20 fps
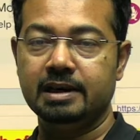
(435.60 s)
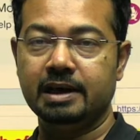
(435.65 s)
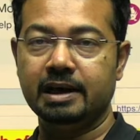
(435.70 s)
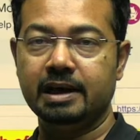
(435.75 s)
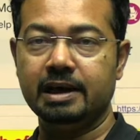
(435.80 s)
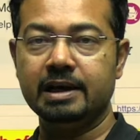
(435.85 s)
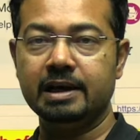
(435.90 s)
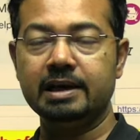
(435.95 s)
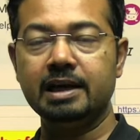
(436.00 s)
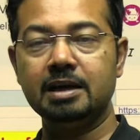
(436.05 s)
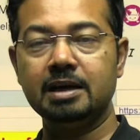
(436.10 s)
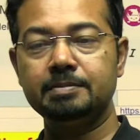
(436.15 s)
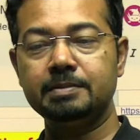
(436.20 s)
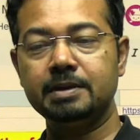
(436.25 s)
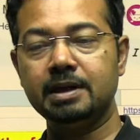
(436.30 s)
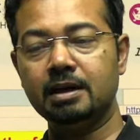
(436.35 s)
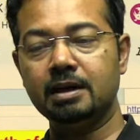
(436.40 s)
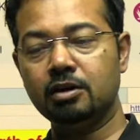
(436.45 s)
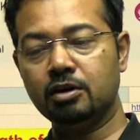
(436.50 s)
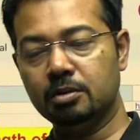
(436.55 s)
अगर
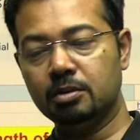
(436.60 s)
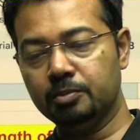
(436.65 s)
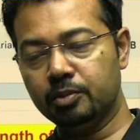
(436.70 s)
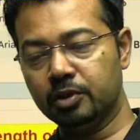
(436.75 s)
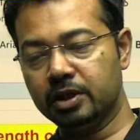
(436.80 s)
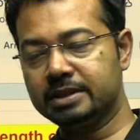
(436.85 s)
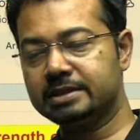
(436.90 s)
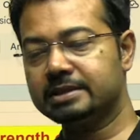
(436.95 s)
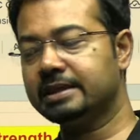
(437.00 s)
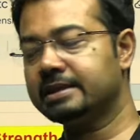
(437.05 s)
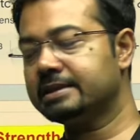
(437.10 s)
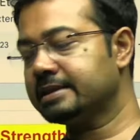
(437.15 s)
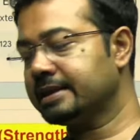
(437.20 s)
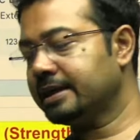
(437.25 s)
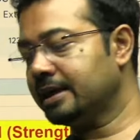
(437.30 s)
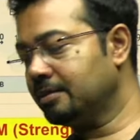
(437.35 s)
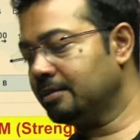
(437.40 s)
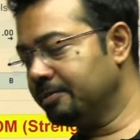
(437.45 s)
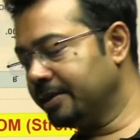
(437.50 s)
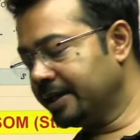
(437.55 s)
आपका कंप्यूटर साइंस
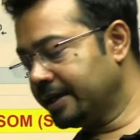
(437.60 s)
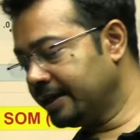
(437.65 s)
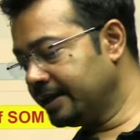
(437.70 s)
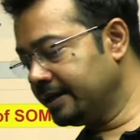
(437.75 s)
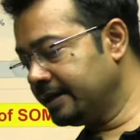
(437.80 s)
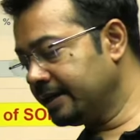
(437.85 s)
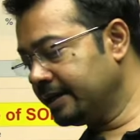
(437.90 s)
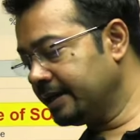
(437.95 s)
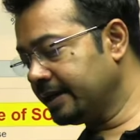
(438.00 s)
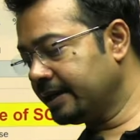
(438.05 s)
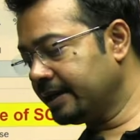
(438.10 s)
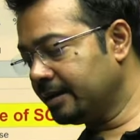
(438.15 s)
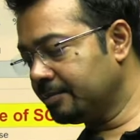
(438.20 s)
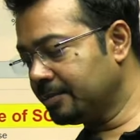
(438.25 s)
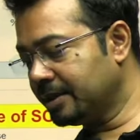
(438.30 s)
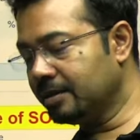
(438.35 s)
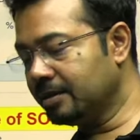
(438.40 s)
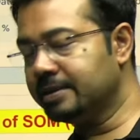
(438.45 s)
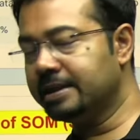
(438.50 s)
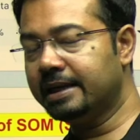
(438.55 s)
का मैकेनिकल का
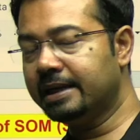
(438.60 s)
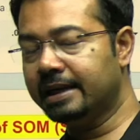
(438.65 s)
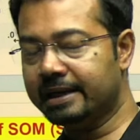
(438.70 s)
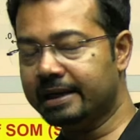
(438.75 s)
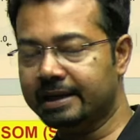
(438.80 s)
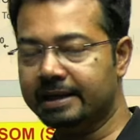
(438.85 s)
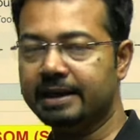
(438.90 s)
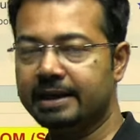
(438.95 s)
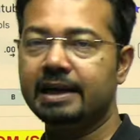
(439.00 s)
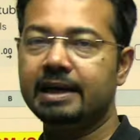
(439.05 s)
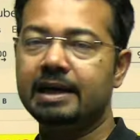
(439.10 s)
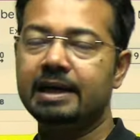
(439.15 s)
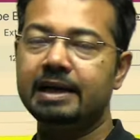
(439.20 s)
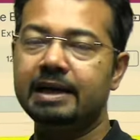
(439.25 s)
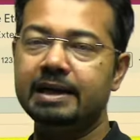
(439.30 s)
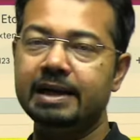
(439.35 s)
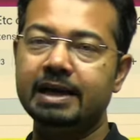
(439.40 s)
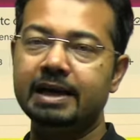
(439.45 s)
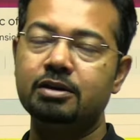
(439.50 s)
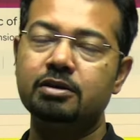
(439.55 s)
मतलब इलेक्ट्रिकल का
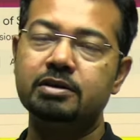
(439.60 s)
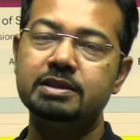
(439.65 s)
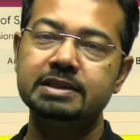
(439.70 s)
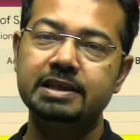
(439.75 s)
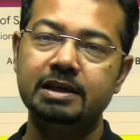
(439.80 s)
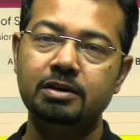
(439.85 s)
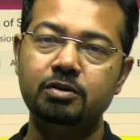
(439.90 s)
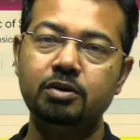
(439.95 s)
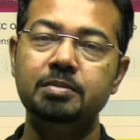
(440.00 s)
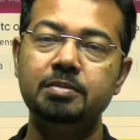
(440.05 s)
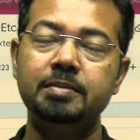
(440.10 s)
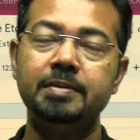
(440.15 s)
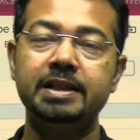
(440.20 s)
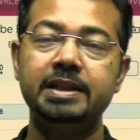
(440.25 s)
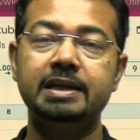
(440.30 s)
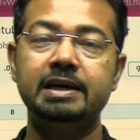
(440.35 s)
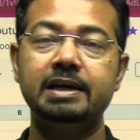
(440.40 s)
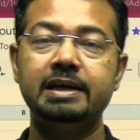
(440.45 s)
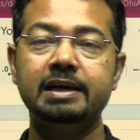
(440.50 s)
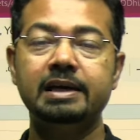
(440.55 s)
इलेक्ट्रॉनिक्स का कोई भी
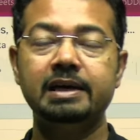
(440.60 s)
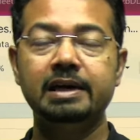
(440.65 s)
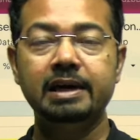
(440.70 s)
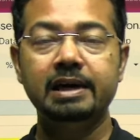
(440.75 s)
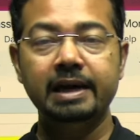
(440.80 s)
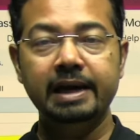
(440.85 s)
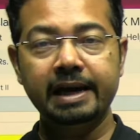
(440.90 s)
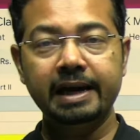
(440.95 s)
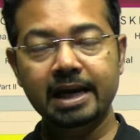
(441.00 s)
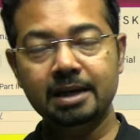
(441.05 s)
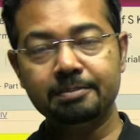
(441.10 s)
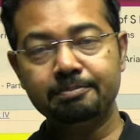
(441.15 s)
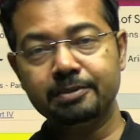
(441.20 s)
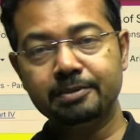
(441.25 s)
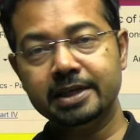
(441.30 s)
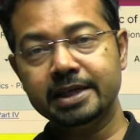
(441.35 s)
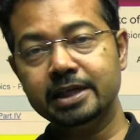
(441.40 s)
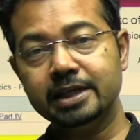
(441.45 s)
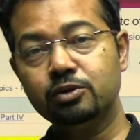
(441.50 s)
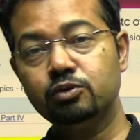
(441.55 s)
बनना है
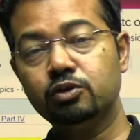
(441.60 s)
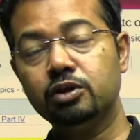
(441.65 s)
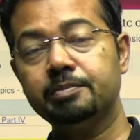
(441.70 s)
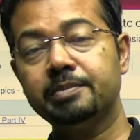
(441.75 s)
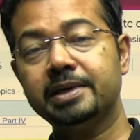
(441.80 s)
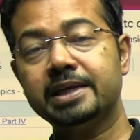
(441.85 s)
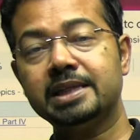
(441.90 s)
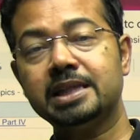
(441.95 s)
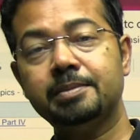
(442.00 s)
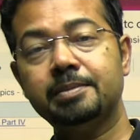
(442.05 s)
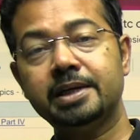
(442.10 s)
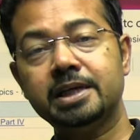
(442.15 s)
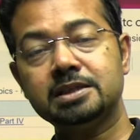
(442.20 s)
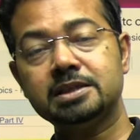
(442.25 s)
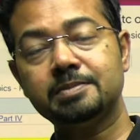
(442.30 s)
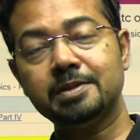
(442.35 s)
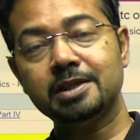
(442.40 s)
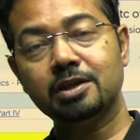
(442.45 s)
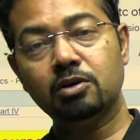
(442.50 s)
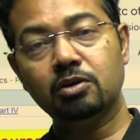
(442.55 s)
एप्टीट्यूड
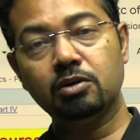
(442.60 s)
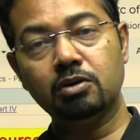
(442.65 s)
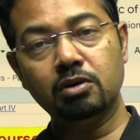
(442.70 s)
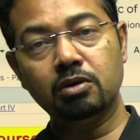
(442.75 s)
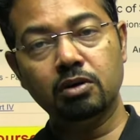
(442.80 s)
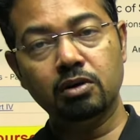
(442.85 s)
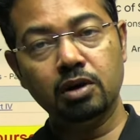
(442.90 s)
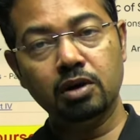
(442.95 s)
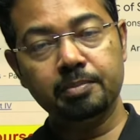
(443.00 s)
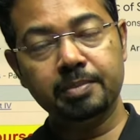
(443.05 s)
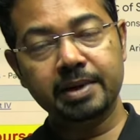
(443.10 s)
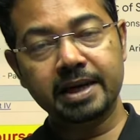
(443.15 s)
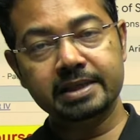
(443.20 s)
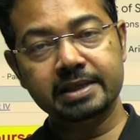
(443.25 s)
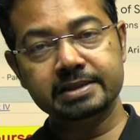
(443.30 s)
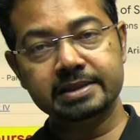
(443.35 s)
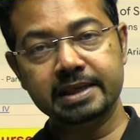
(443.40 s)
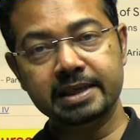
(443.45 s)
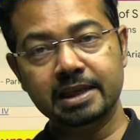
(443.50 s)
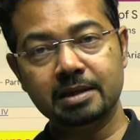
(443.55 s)
मैथमेटिक्स मैंने ऑल
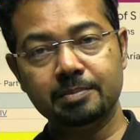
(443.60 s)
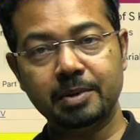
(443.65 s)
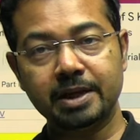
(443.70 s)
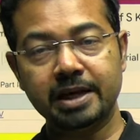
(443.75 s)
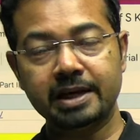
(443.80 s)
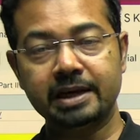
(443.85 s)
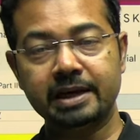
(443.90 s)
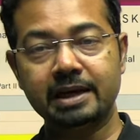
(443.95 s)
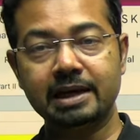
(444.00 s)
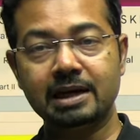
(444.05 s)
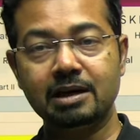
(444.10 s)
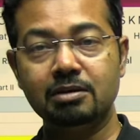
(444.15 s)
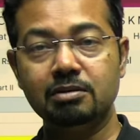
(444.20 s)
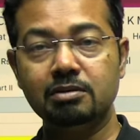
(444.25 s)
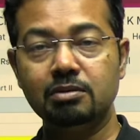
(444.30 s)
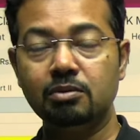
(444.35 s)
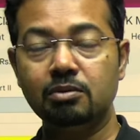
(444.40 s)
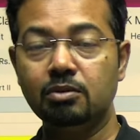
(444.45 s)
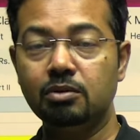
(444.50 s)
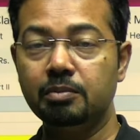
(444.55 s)
ब्रांच के लिए पढ़ा के रखा
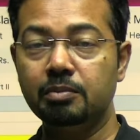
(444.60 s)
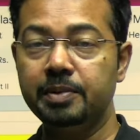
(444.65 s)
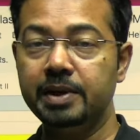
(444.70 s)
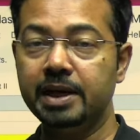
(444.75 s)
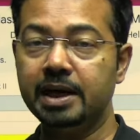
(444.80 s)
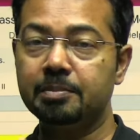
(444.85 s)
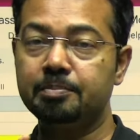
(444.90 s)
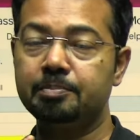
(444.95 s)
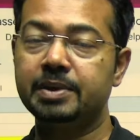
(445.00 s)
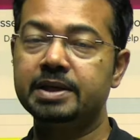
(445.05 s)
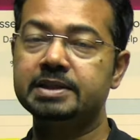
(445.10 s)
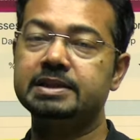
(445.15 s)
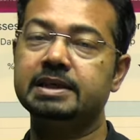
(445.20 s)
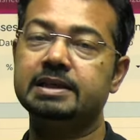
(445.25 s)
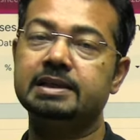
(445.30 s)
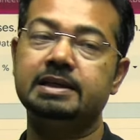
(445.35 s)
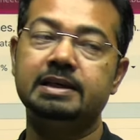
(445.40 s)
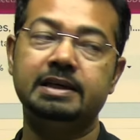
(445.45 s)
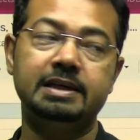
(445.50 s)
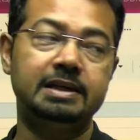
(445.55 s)
हूँ वो भी आप पढ़
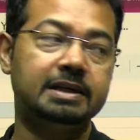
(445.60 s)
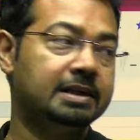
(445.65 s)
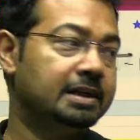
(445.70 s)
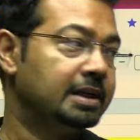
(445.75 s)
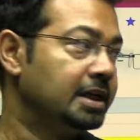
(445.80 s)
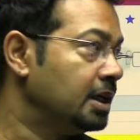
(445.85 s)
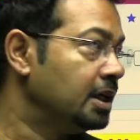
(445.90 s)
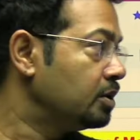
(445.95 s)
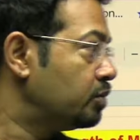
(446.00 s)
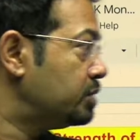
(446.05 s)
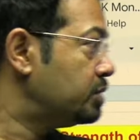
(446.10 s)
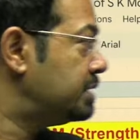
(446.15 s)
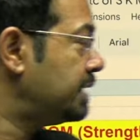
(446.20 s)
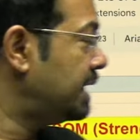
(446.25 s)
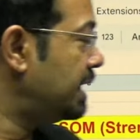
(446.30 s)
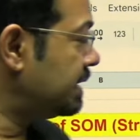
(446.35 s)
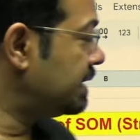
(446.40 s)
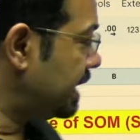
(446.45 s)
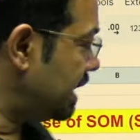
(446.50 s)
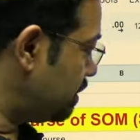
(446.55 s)
सकते हैं तो
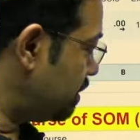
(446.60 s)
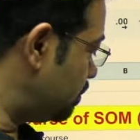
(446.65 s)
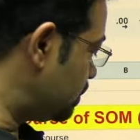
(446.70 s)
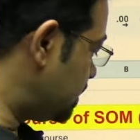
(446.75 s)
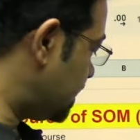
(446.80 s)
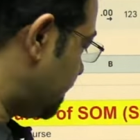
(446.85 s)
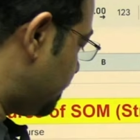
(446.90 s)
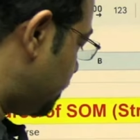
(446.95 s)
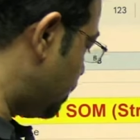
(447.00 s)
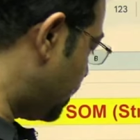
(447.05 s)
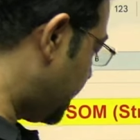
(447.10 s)
ज़्यादा कुछ आपको